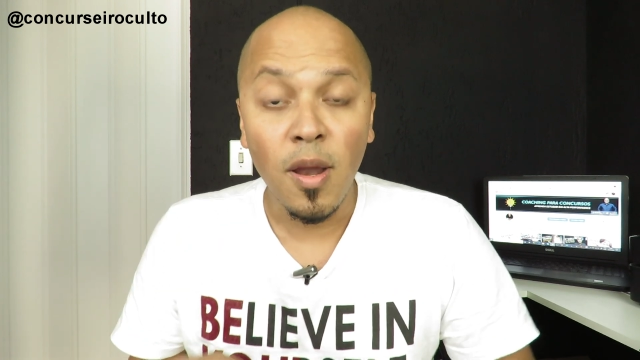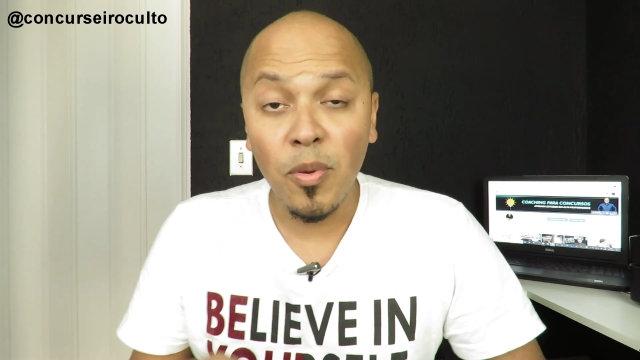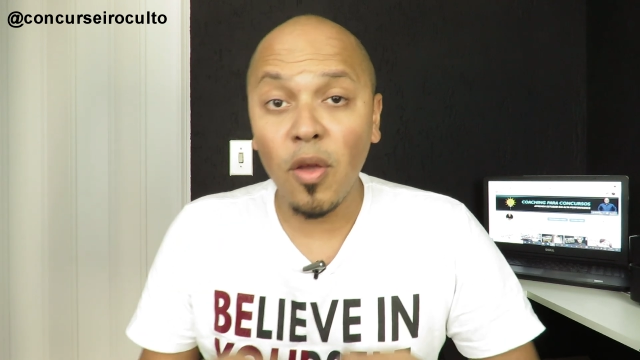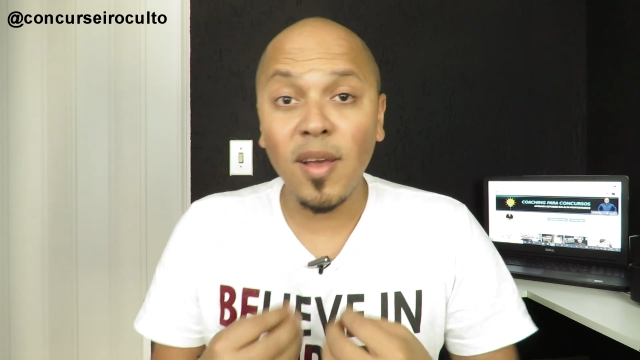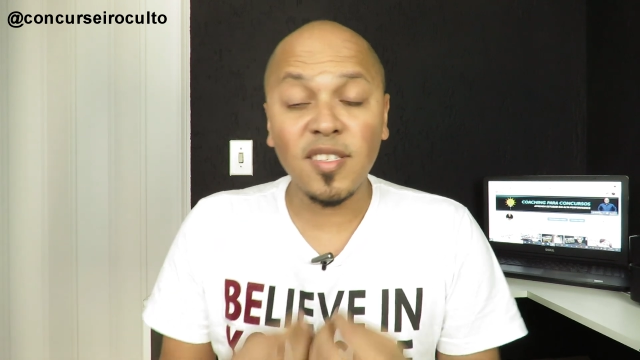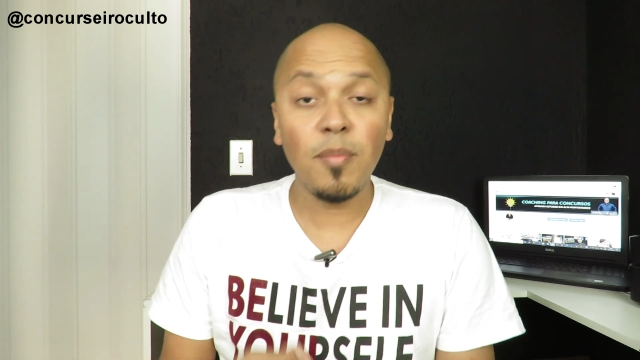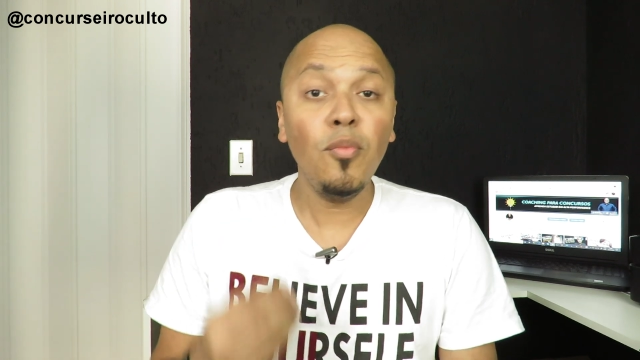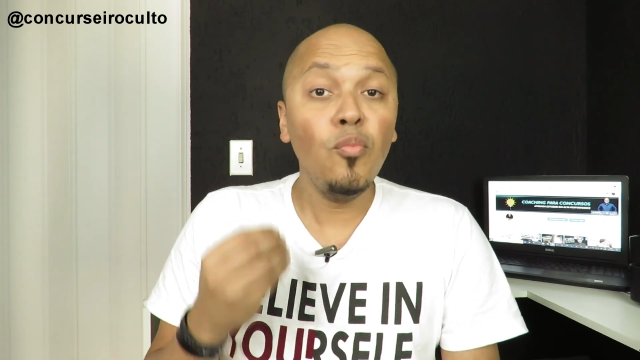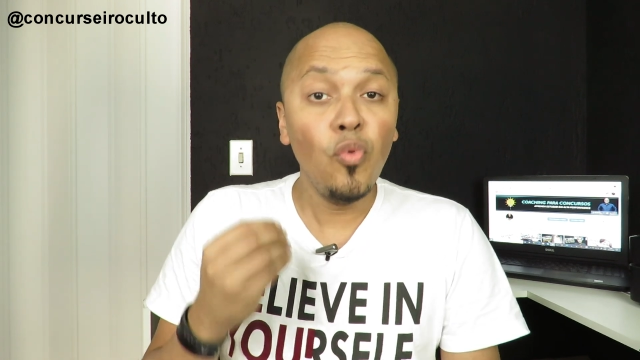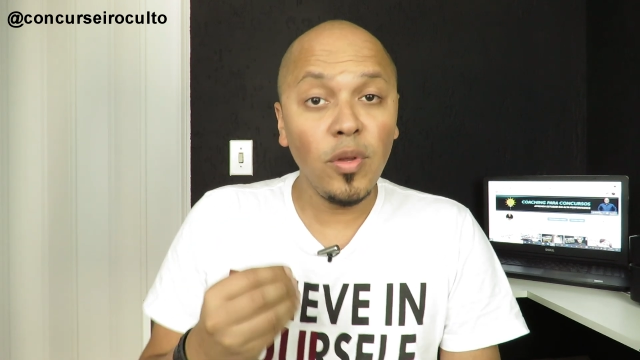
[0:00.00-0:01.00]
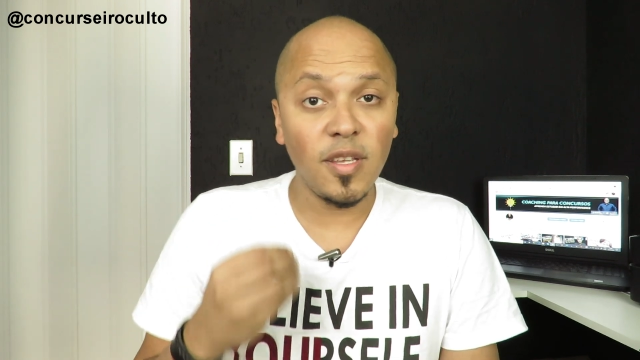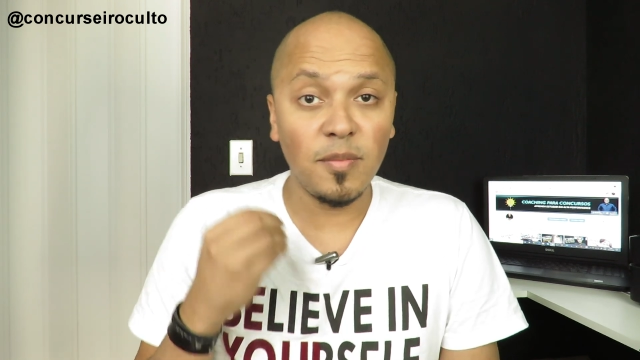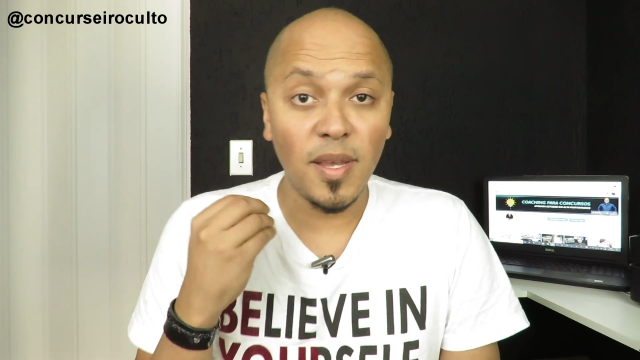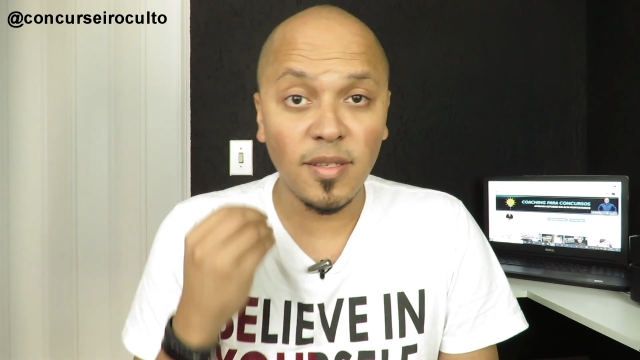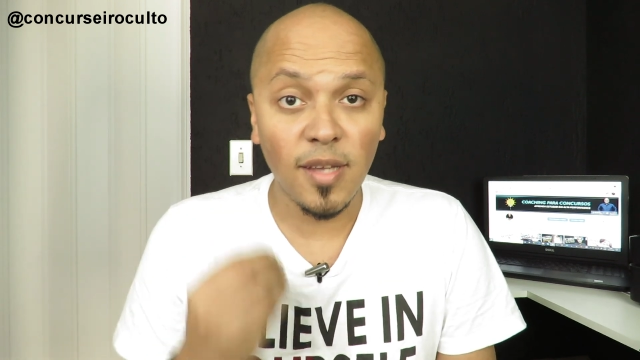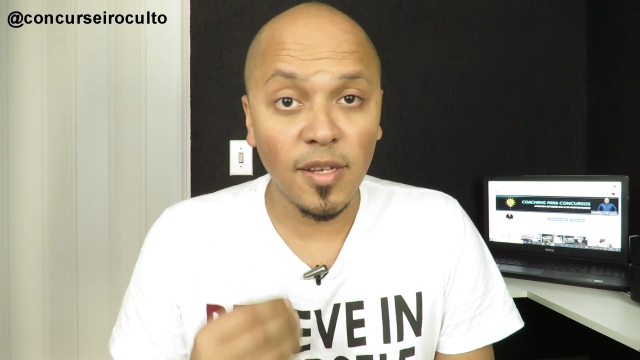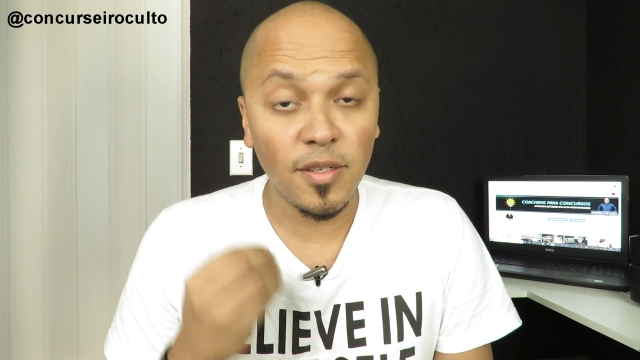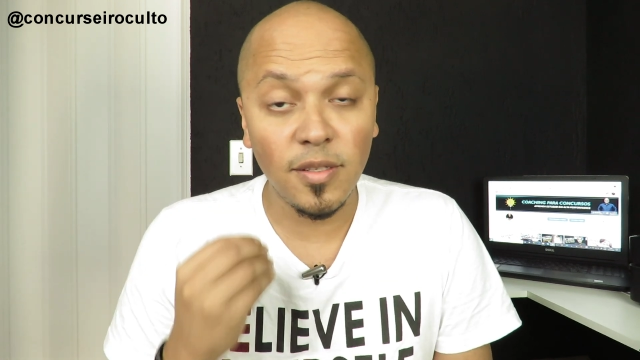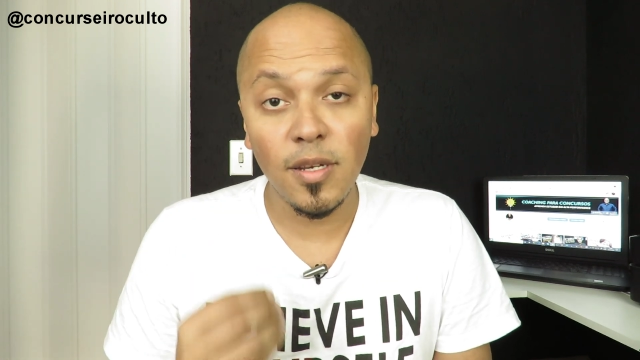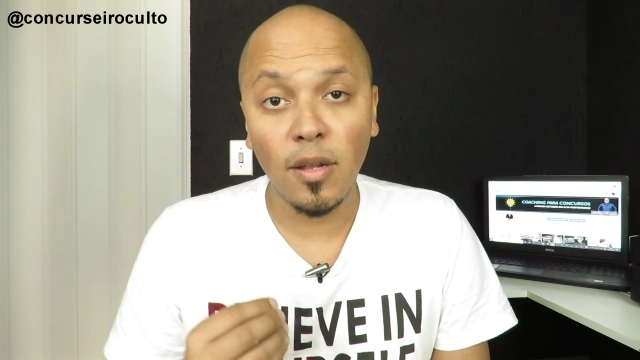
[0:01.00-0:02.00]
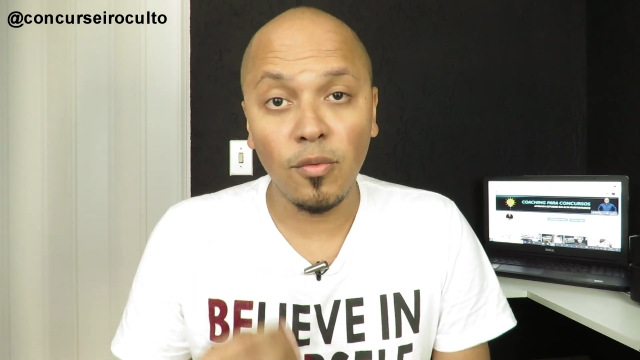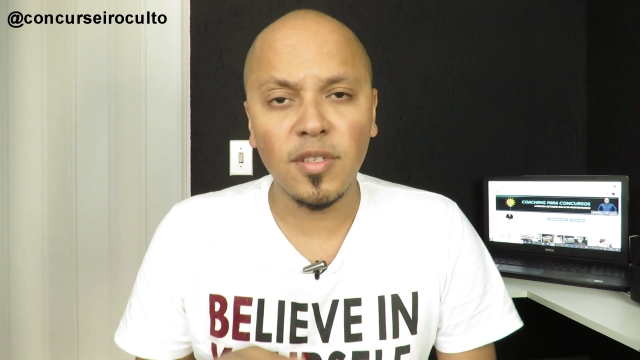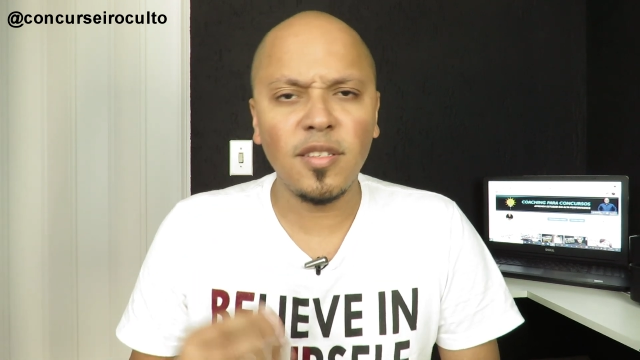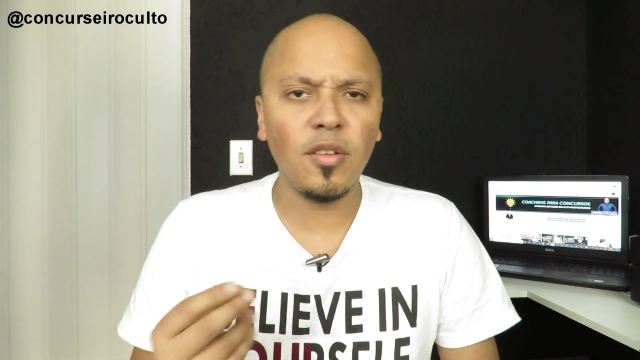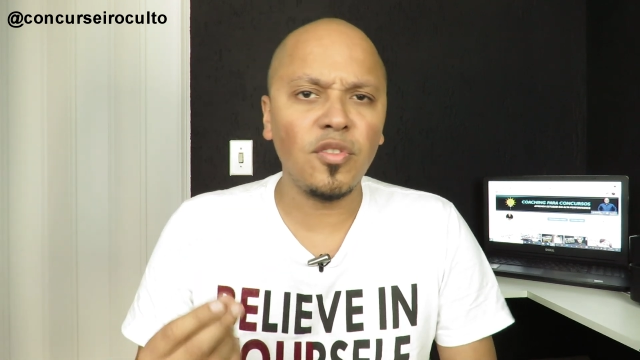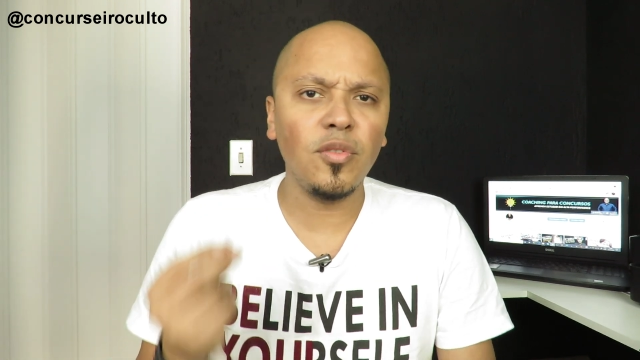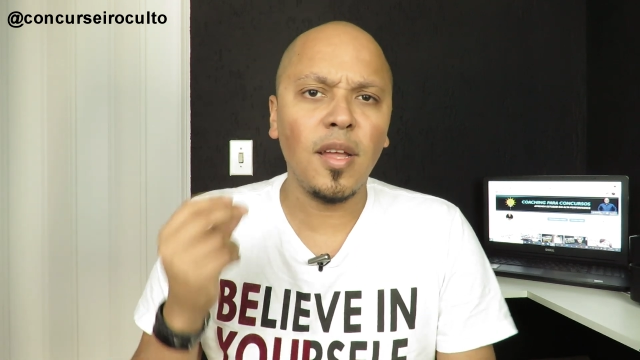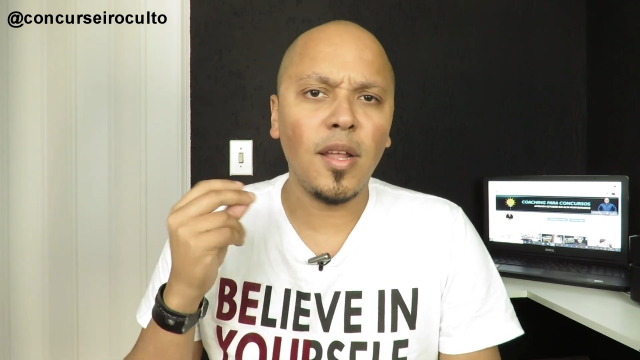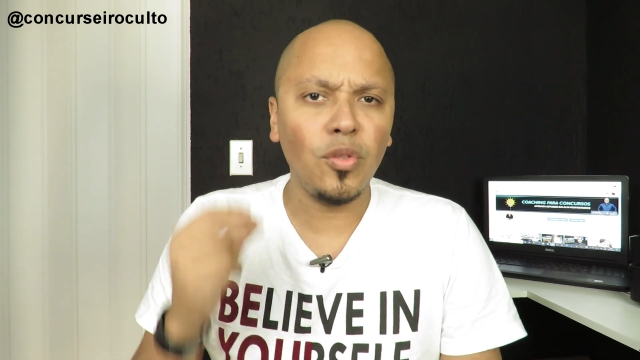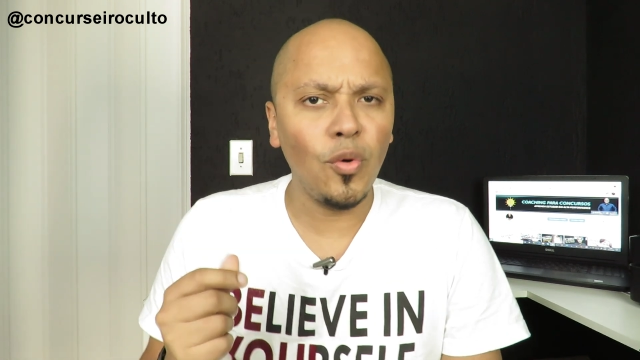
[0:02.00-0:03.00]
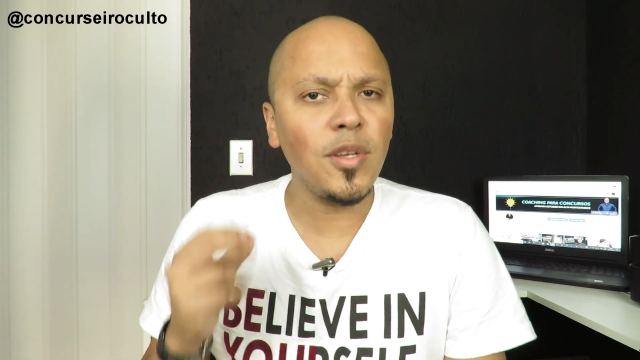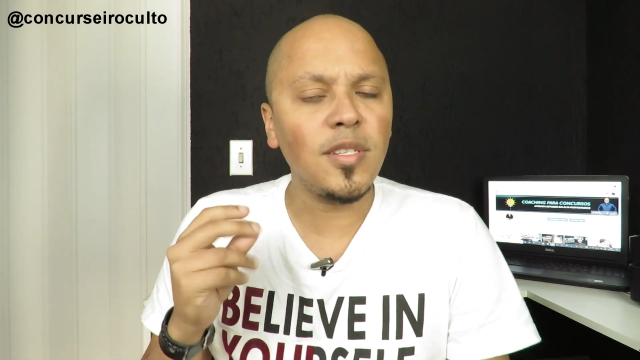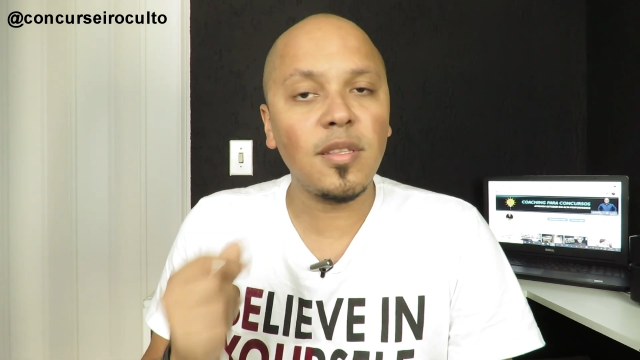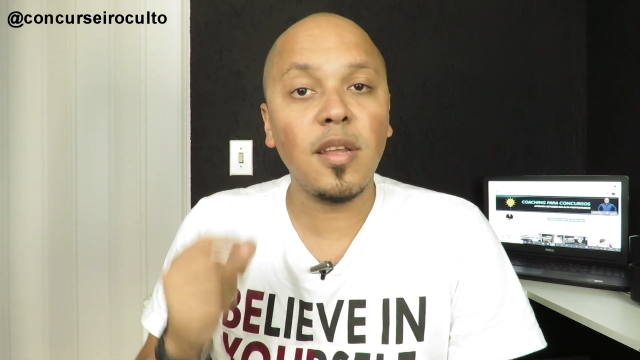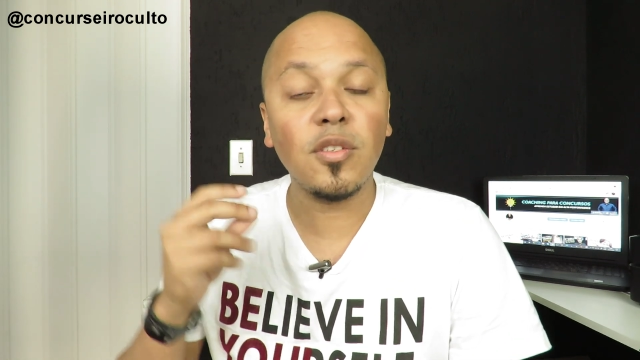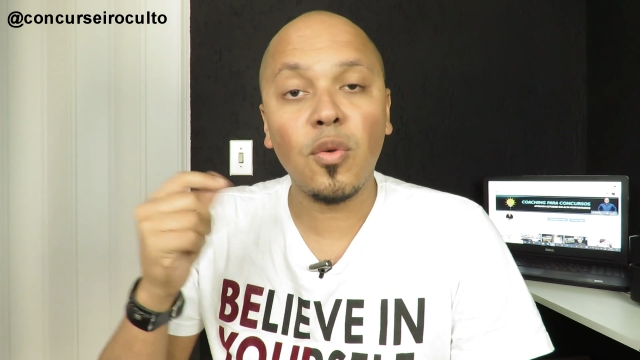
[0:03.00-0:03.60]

Porque eu recebo muitas mensagens de alunos que estão estudando há dois, três,